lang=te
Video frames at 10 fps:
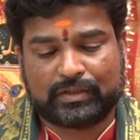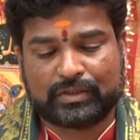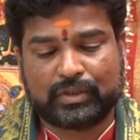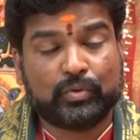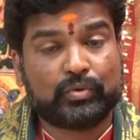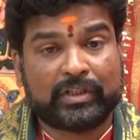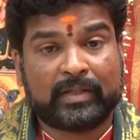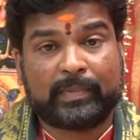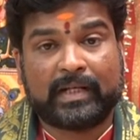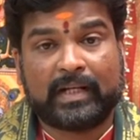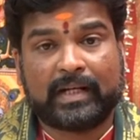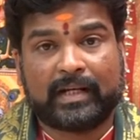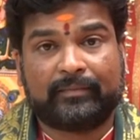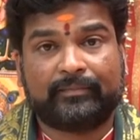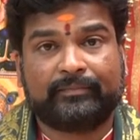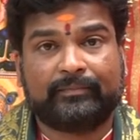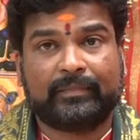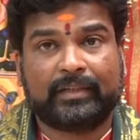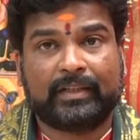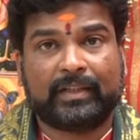చదువుతున్న పిల్లలైన
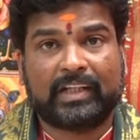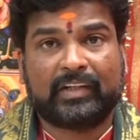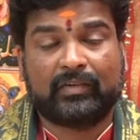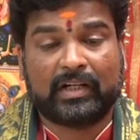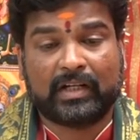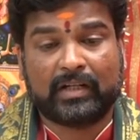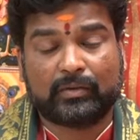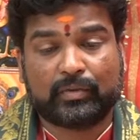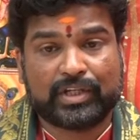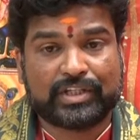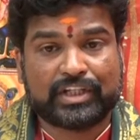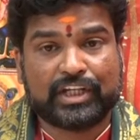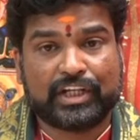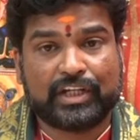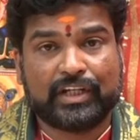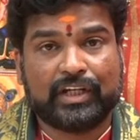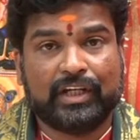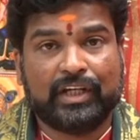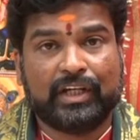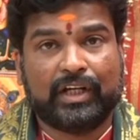వివాహాల గురించి
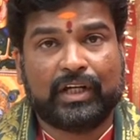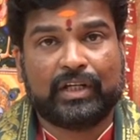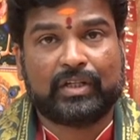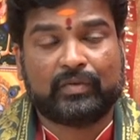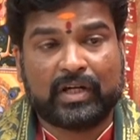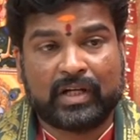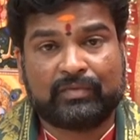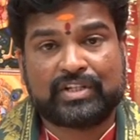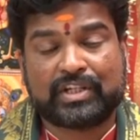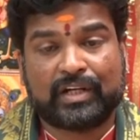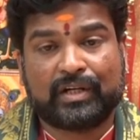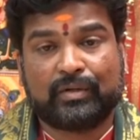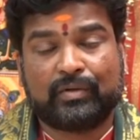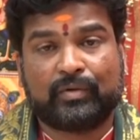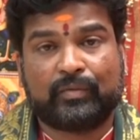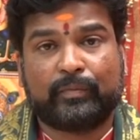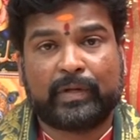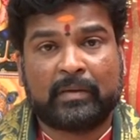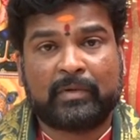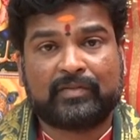వివాహ విషయాలలో
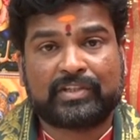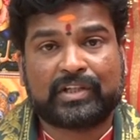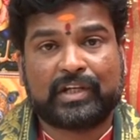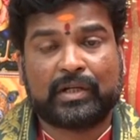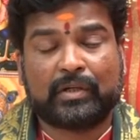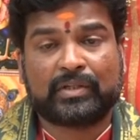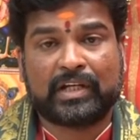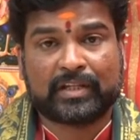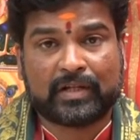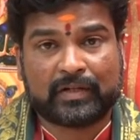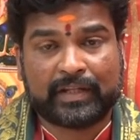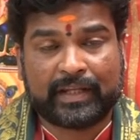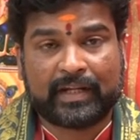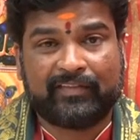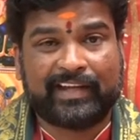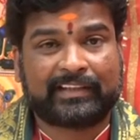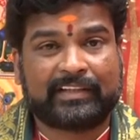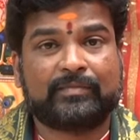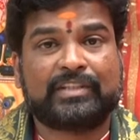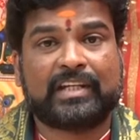ప్రేమల విషయాలలో తల్లిదండ్రుల దగ్గర
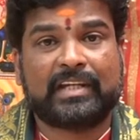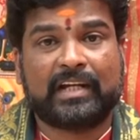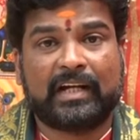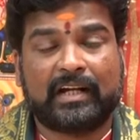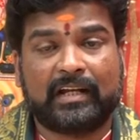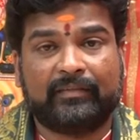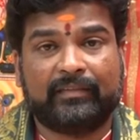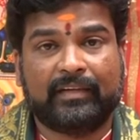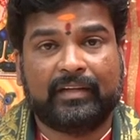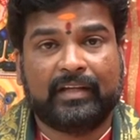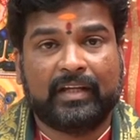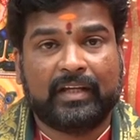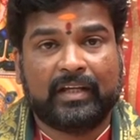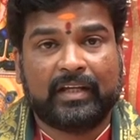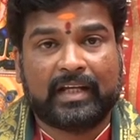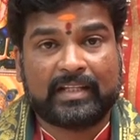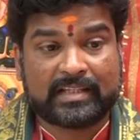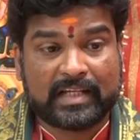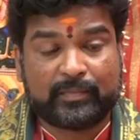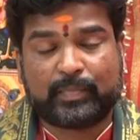వ్యక్తం చేయాలన్న అది
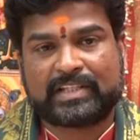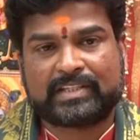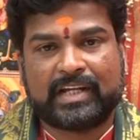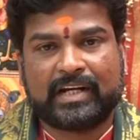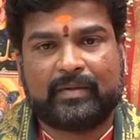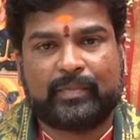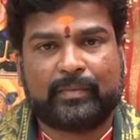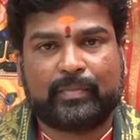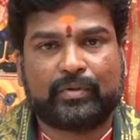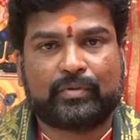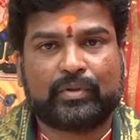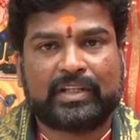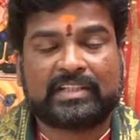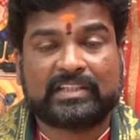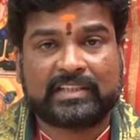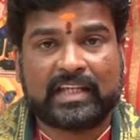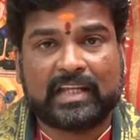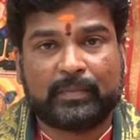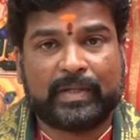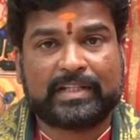తెలియపరచాలన్న భయపడుతూ అది
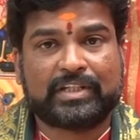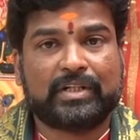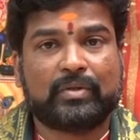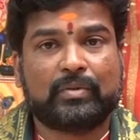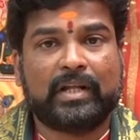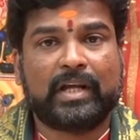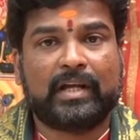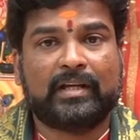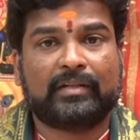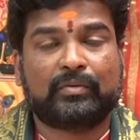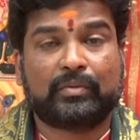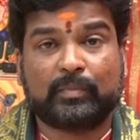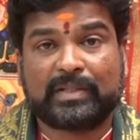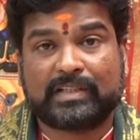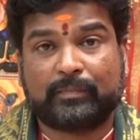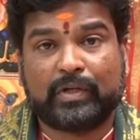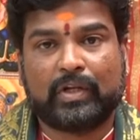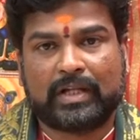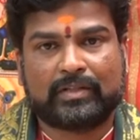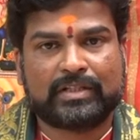తెలియపరిచినా కూడా కుటుంబ
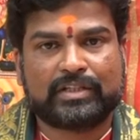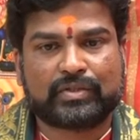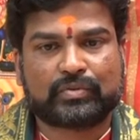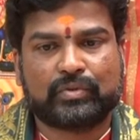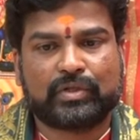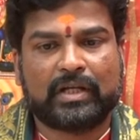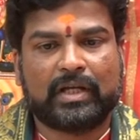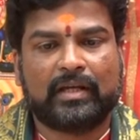సభ్యులు అర్థం చేసుకోక